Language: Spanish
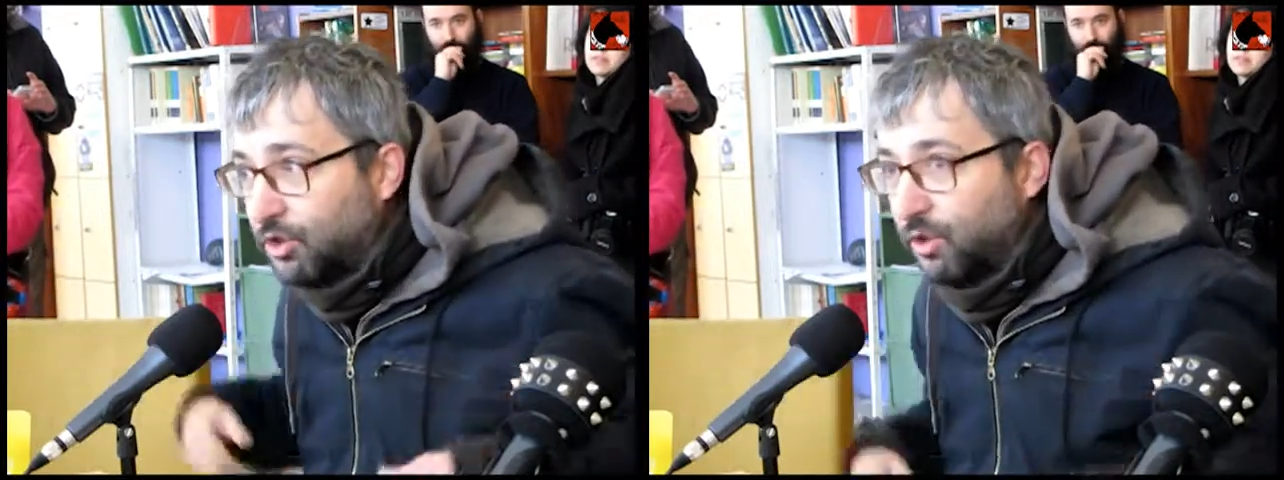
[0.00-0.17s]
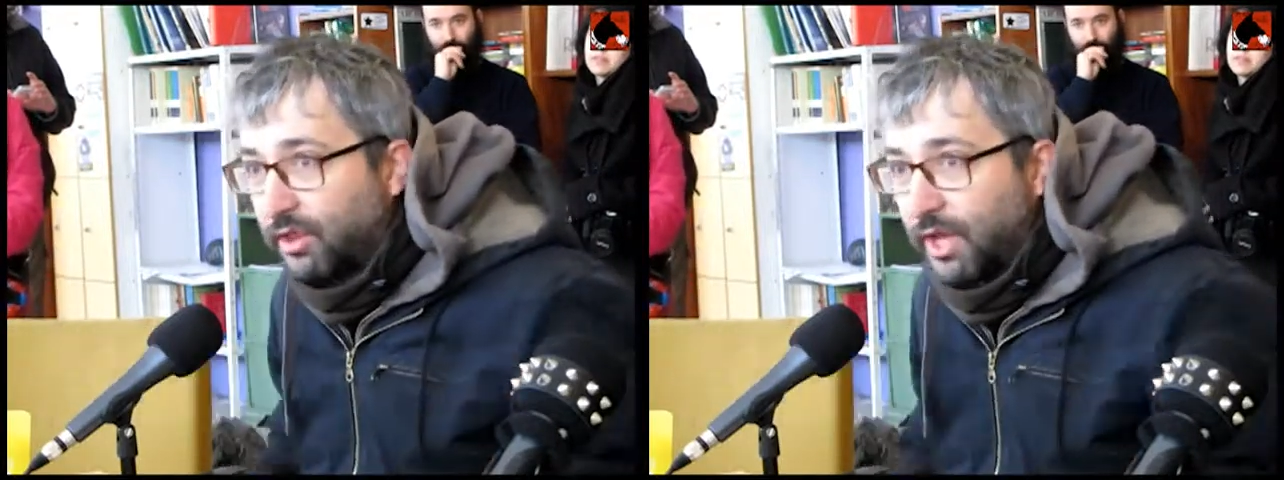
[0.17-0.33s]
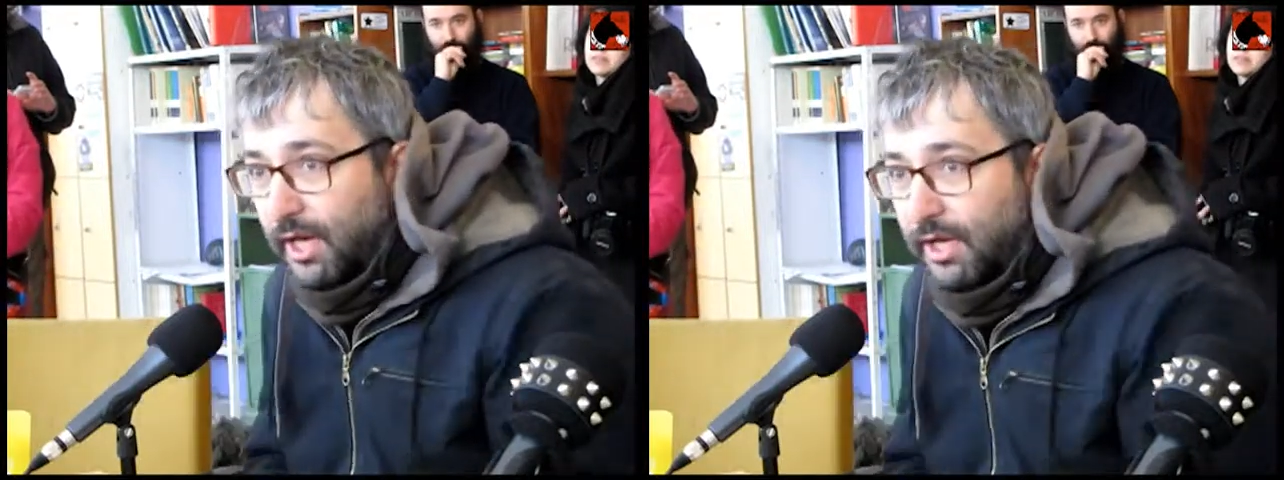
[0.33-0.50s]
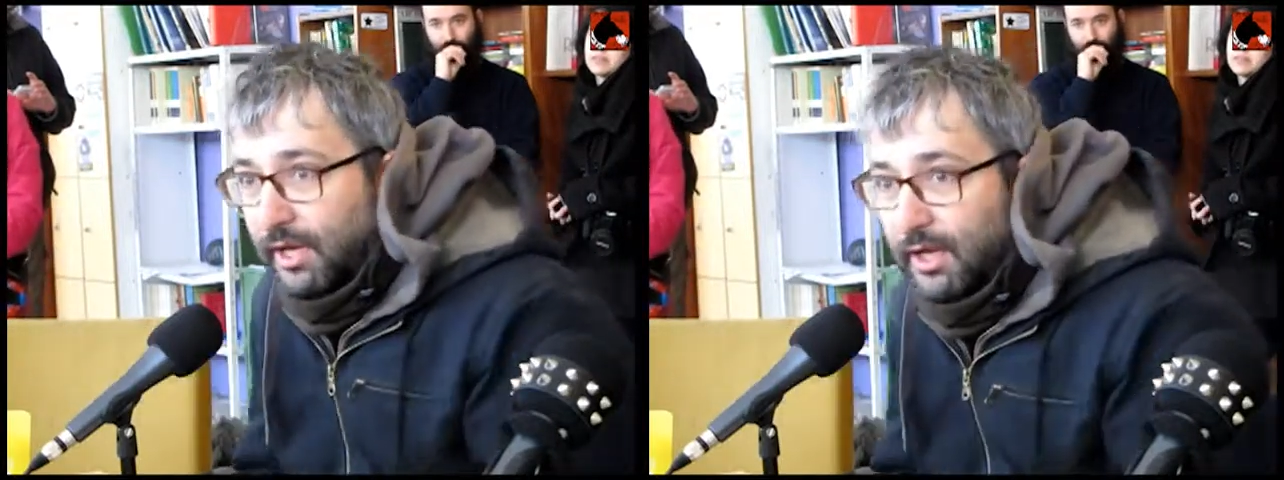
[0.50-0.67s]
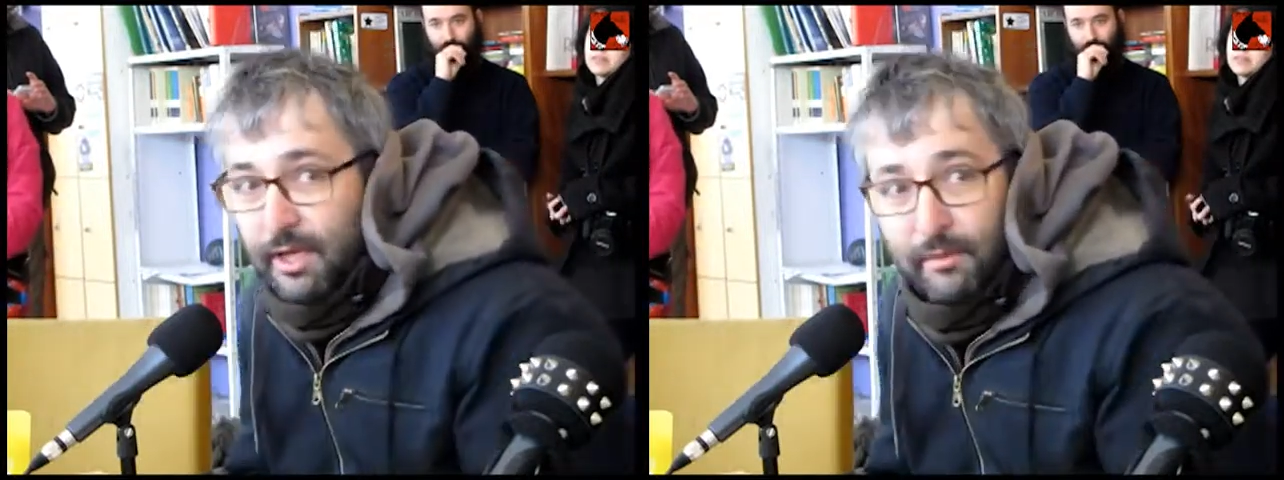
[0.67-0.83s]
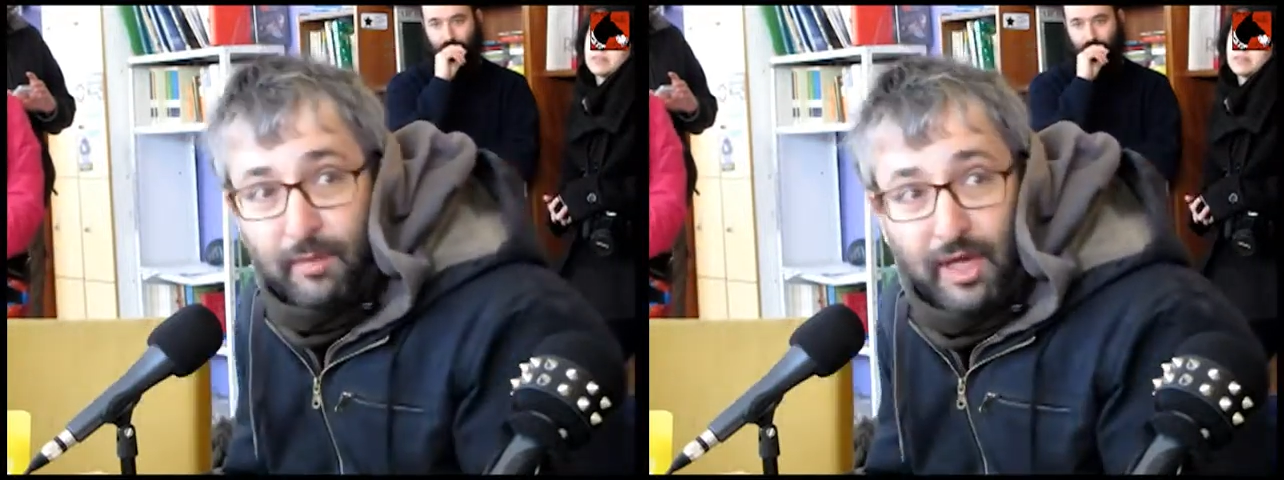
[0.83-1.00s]
social que hay
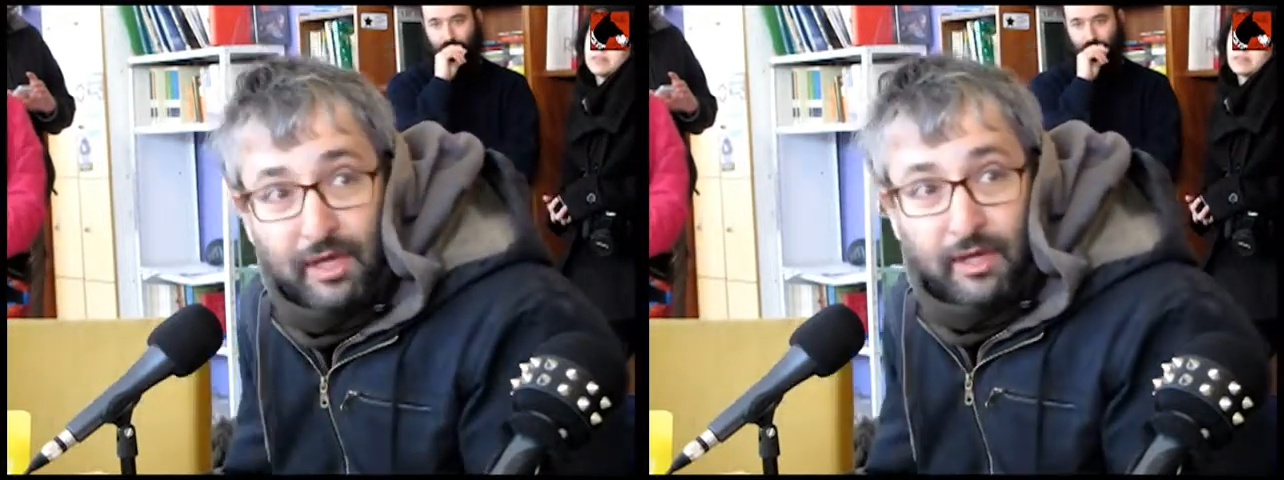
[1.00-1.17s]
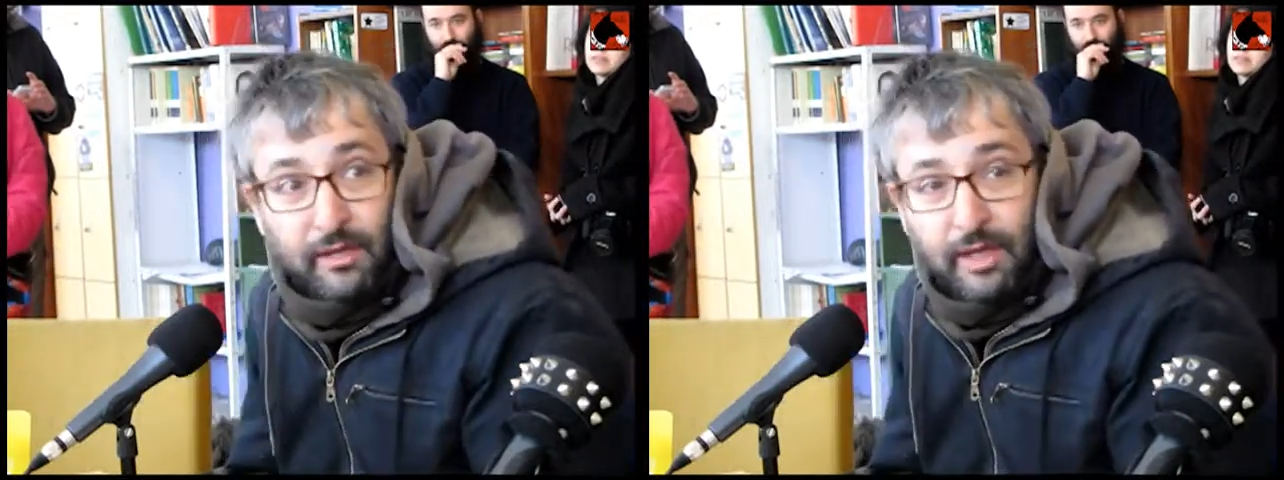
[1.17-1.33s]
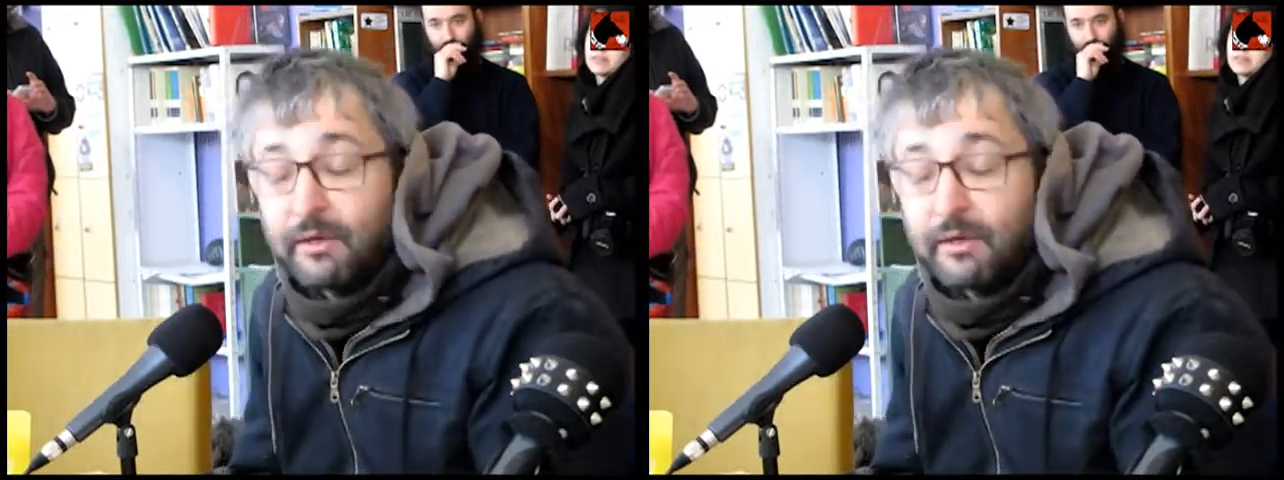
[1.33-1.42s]
aquí en Madrid,